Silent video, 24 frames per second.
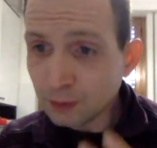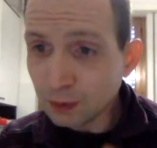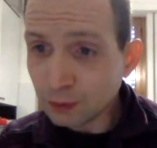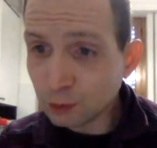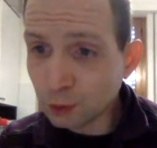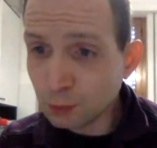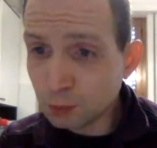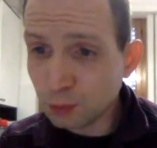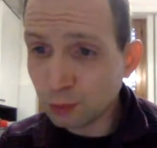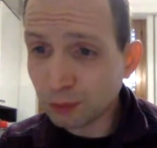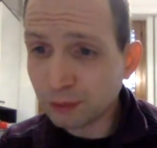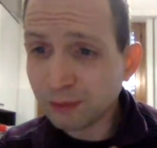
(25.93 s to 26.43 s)

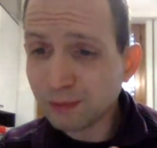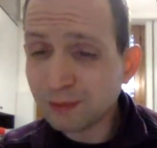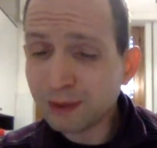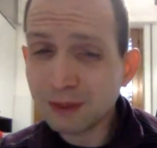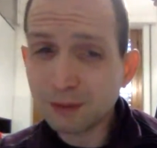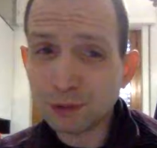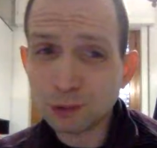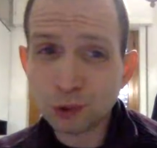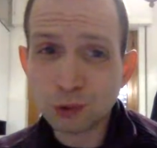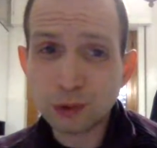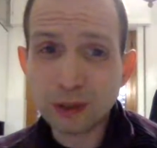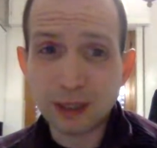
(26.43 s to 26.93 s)
Comunque,
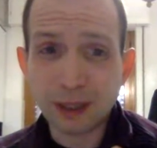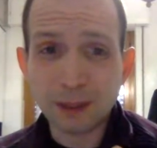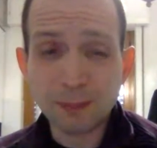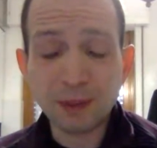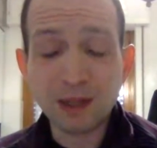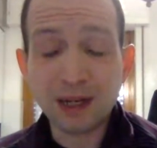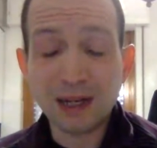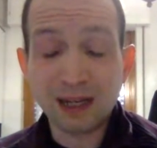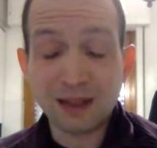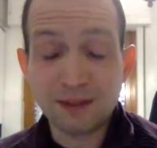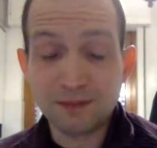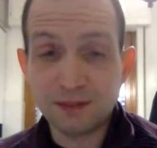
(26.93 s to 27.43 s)
volevo tornare a
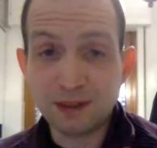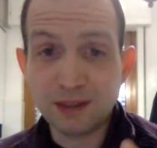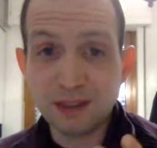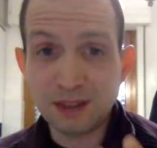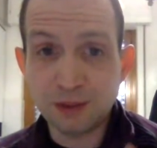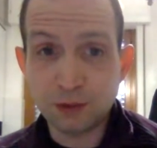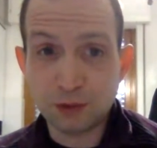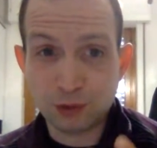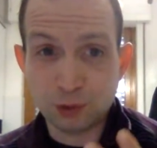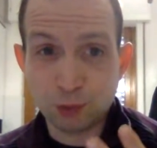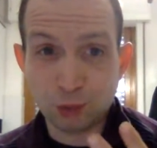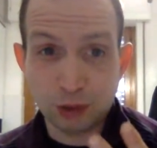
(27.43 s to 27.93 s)
parlarvi di
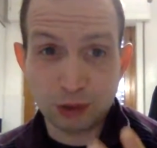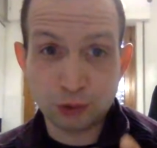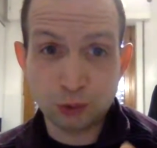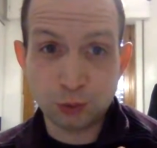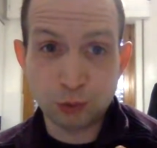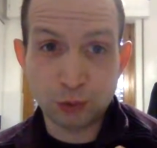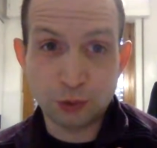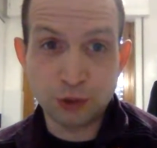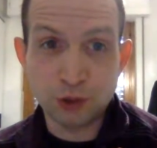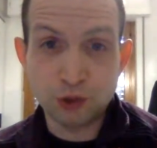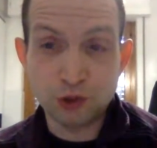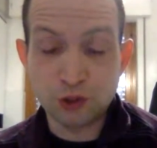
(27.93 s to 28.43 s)
iOS
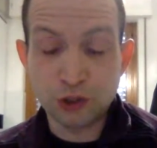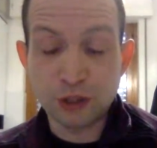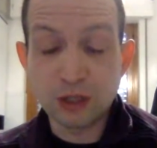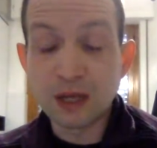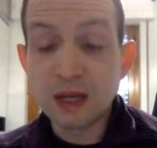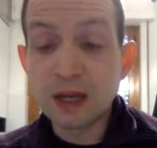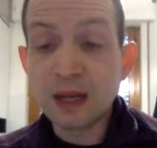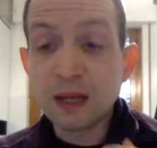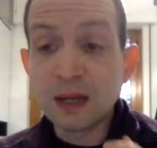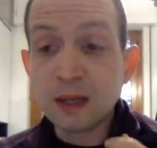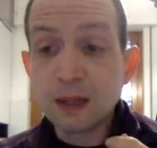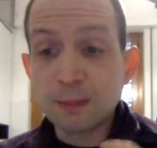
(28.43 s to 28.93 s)
14,
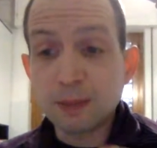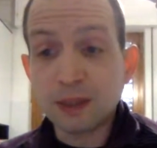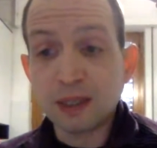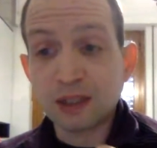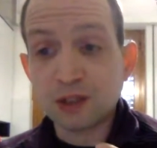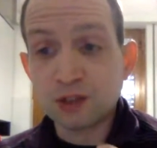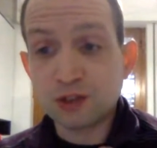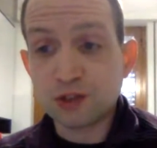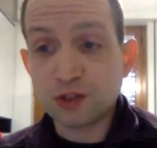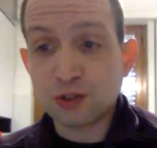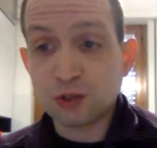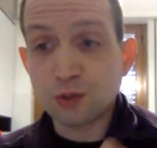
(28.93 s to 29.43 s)

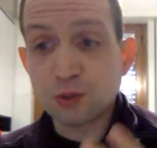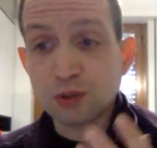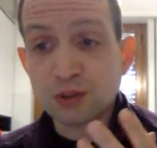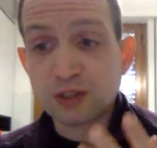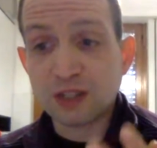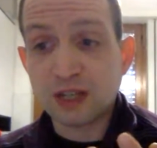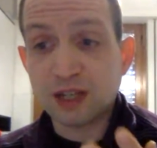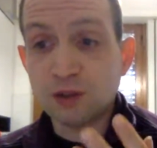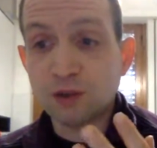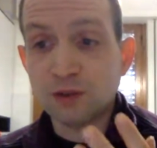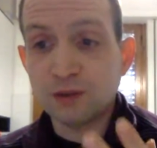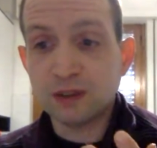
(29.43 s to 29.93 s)
perché ci sono
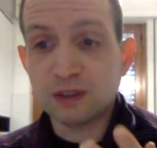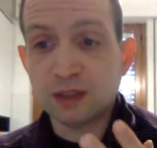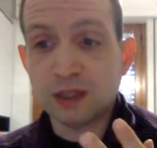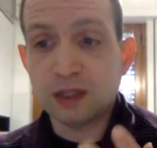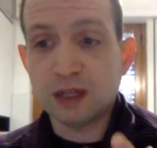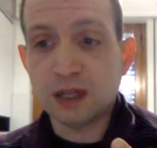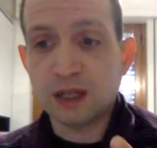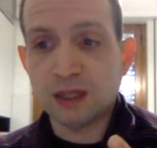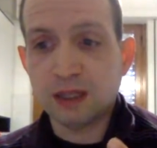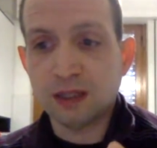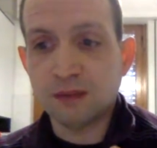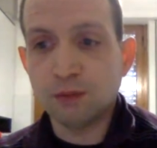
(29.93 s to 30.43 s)
sei novità in
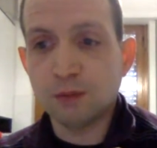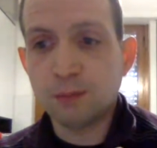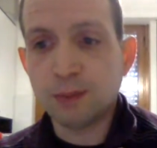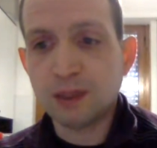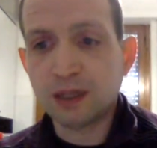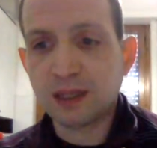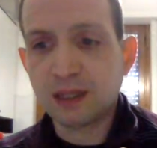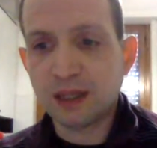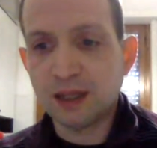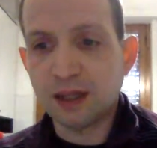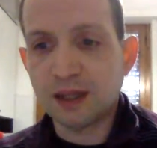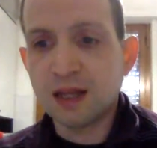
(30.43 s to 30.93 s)
arrivo,
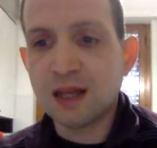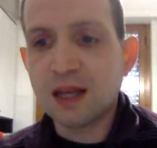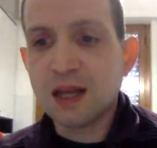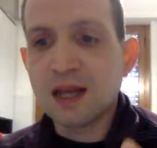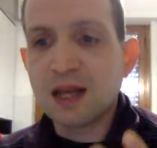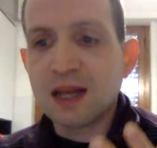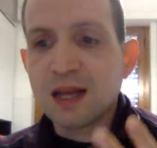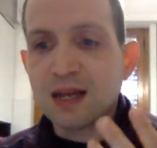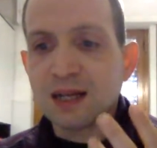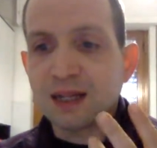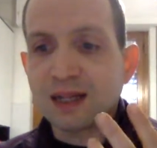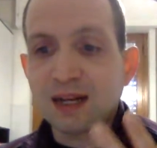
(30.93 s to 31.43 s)
perché
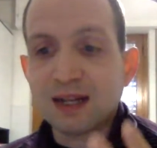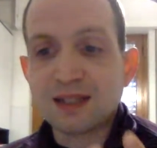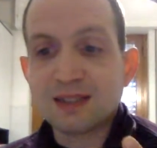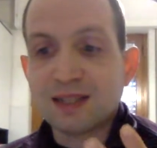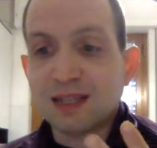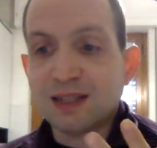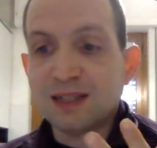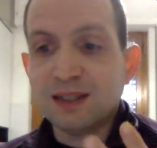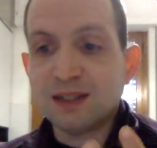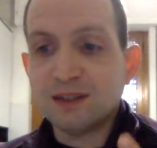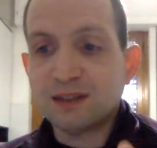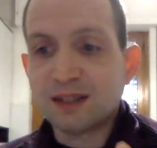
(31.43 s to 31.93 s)

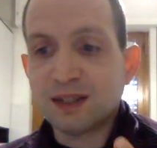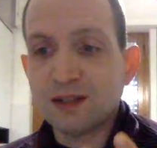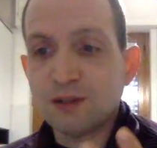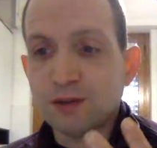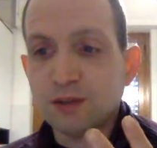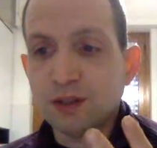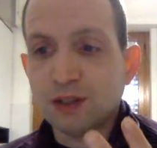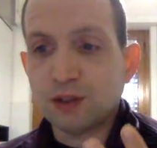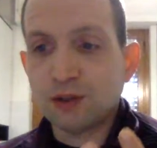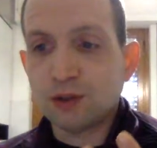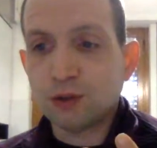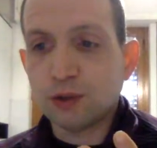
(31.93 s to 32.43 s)
Grazie all'interno
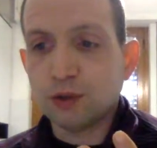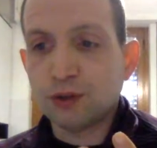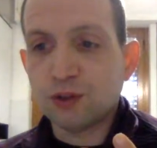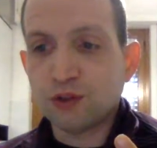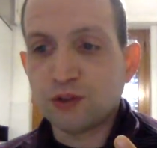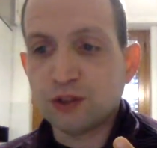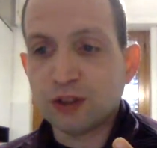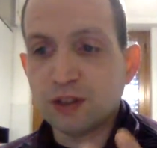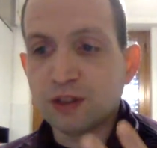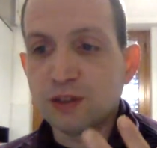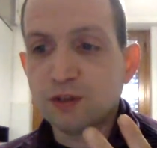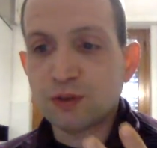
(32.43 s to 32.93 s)
del
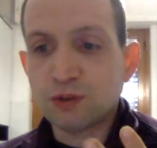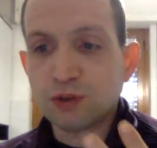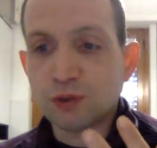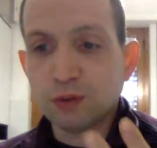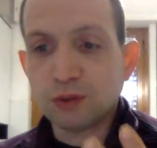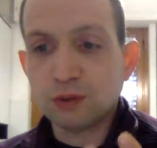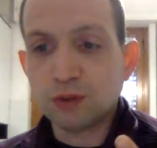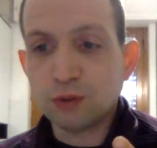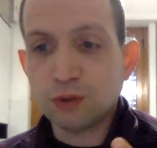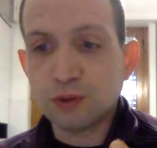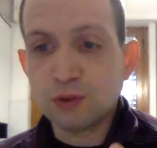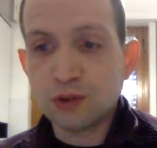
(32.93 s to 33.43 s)
codice di iOS
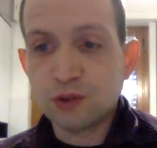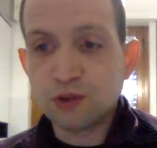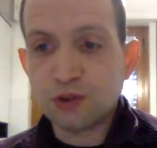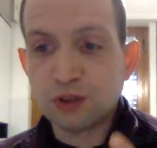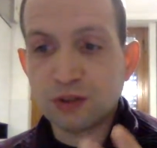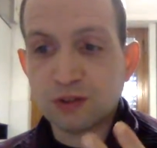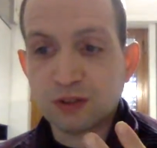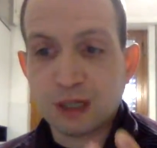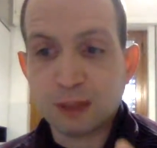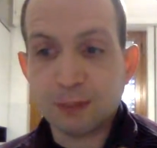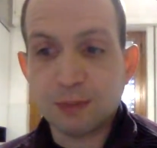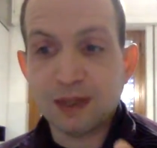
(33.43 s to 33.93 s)

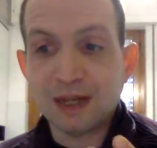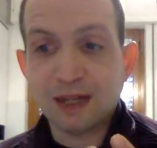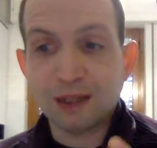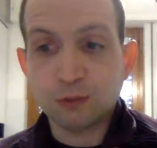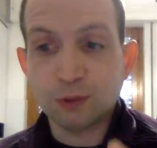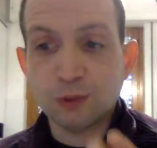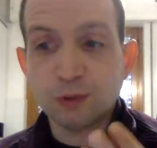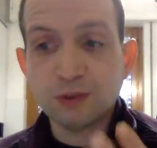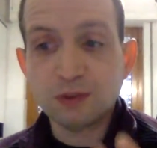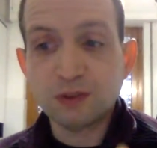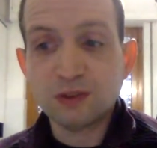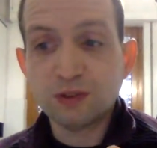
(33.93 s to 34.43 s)
14 trapelato
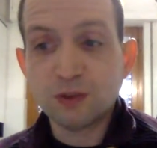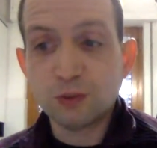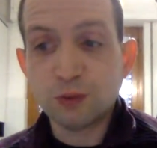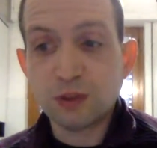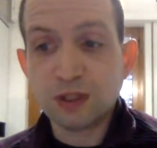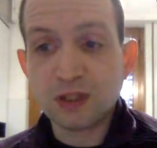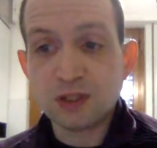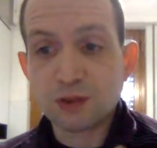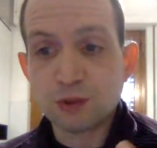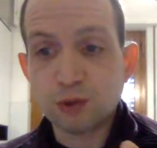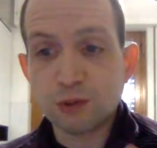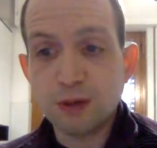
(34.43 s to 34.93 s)
in queste
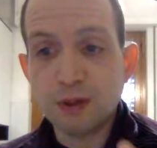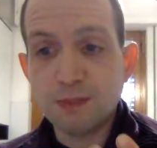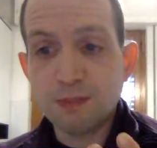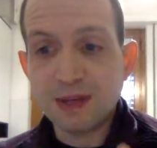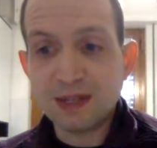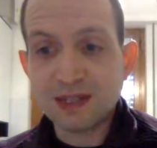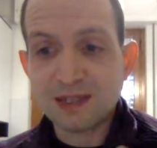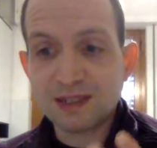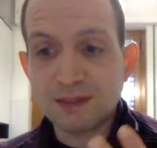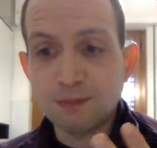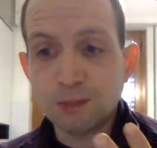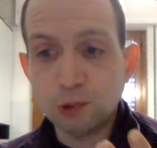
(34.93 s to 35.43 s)
ore sono
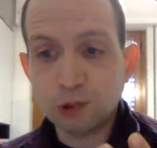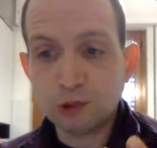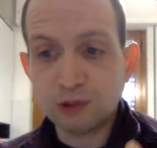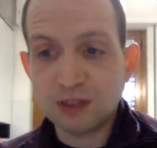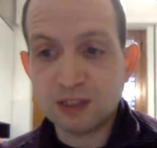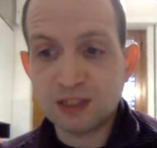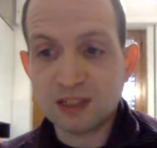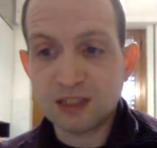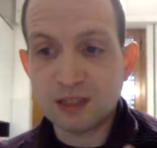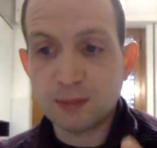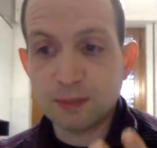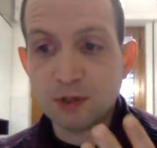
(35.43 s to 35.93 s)
emerse
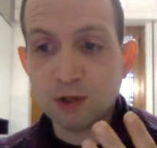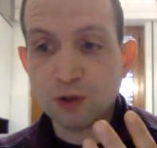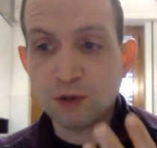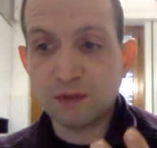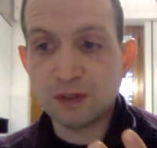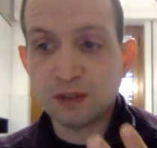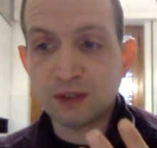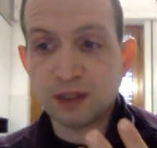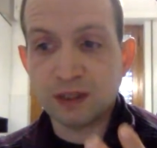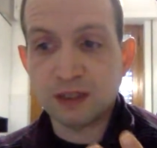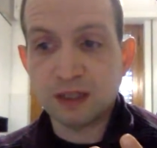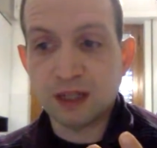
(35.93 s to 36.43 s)
moltissime
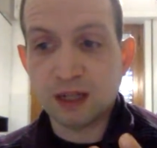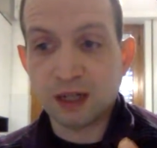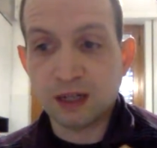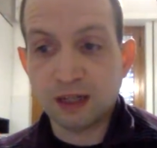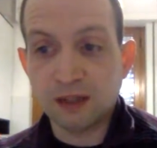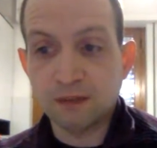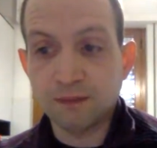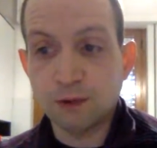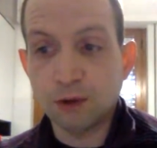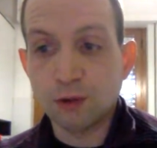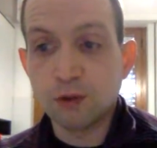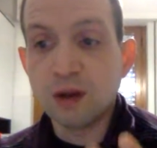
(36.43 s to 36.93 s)
novità in
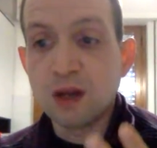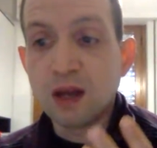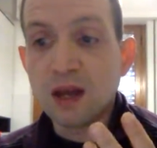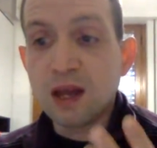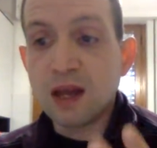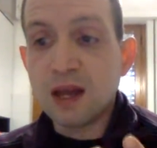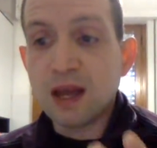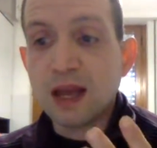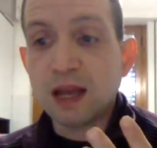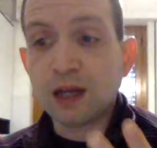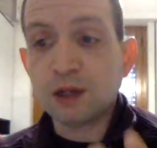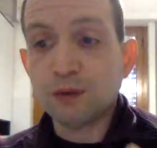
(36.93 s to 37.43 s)
arrivo.
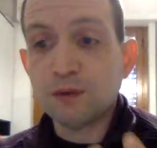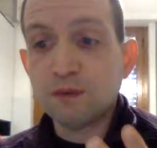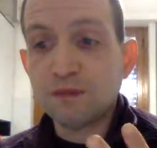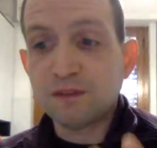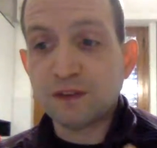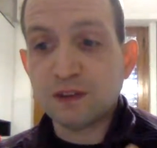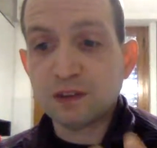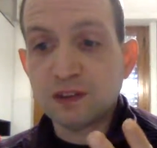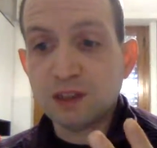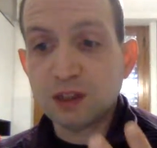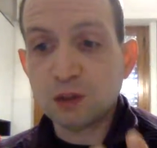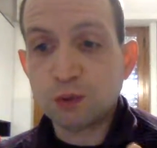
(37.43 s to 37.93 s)
Ecco
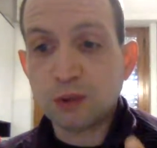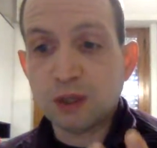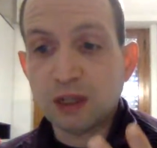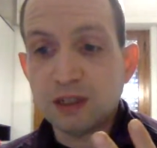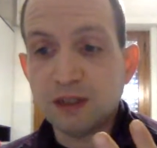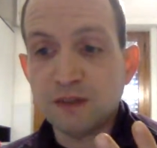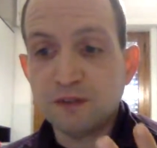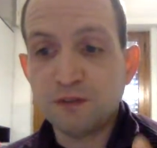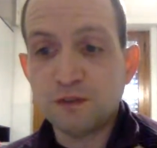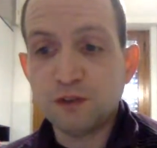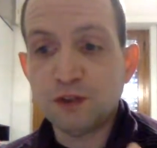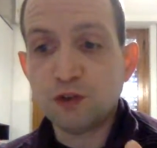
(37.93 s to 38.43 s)
infatti
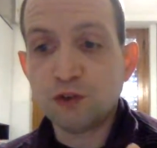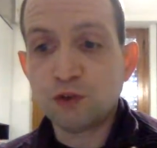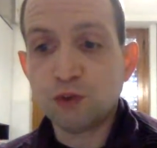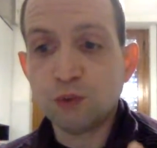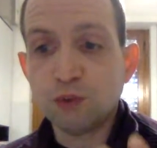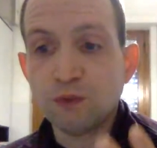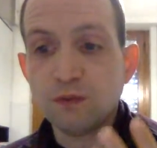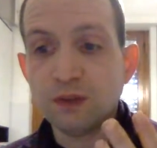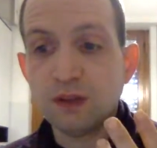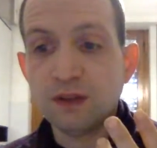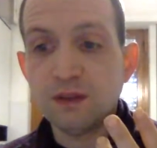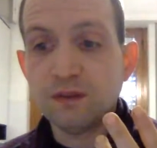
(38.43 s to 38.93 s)
quali
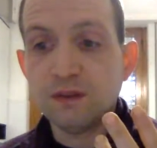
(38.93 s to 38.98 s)
feature